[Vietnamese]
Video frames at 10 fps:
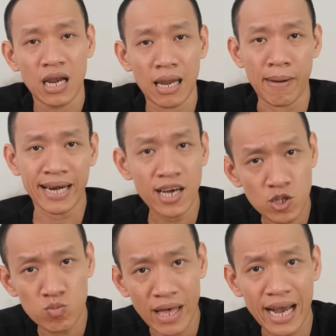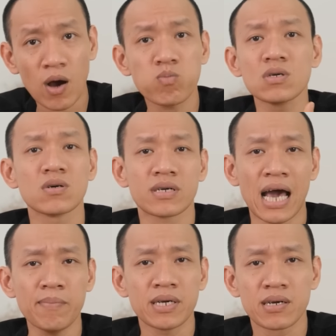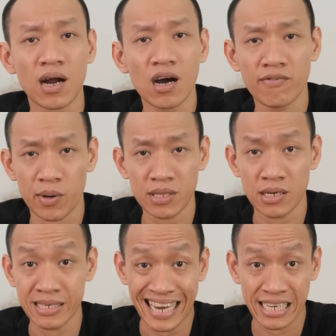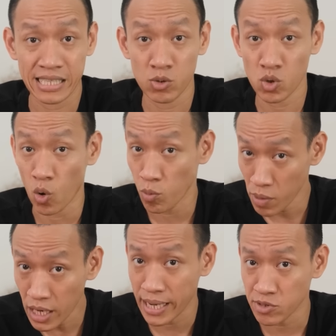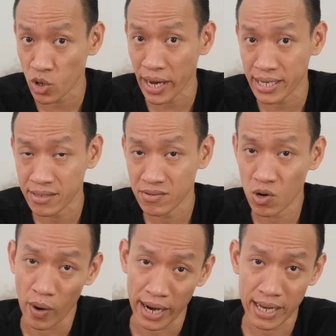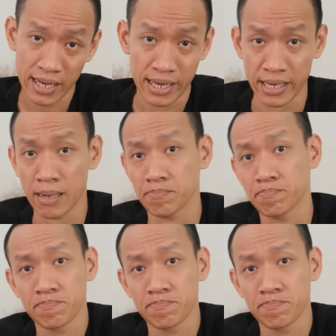là bản thân chúng ta không được để mình rơi vào cái tình trạng tiêu thụ mất kiểm soát hoặc nghiện ngập.